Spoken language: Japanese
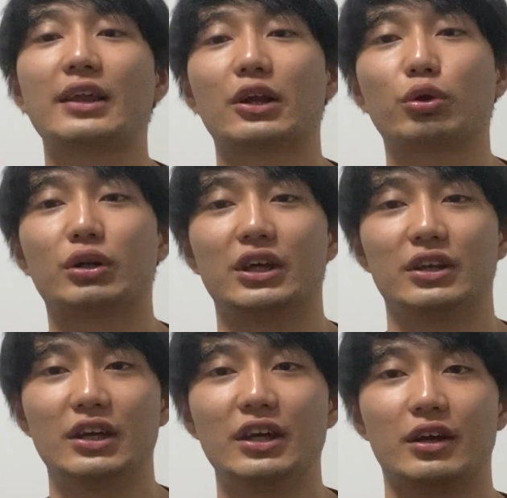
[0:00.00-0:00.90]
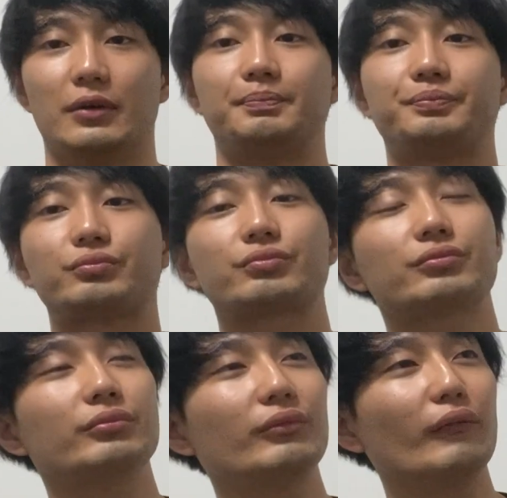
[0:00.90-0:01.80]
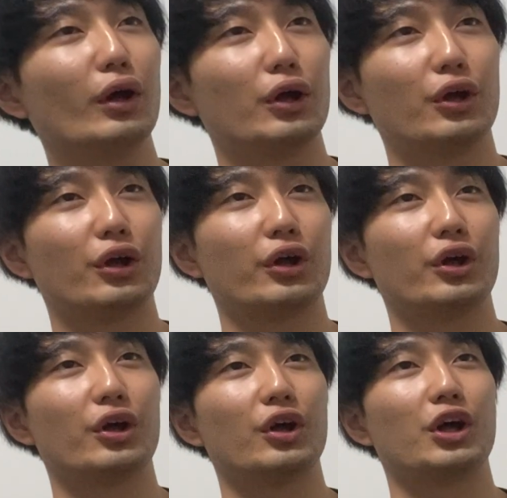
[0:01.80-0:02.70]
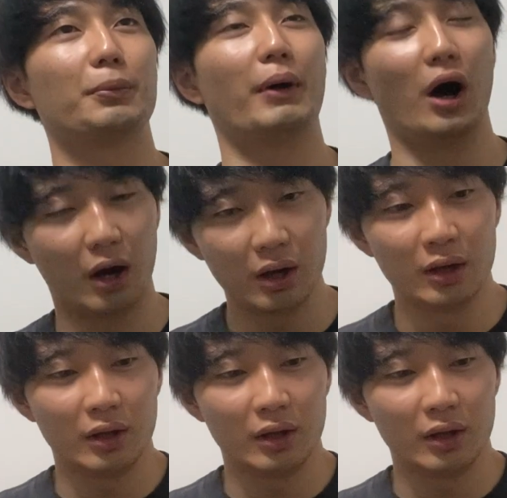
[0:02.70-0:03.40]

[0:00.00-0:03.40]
た時に、えー、まあ、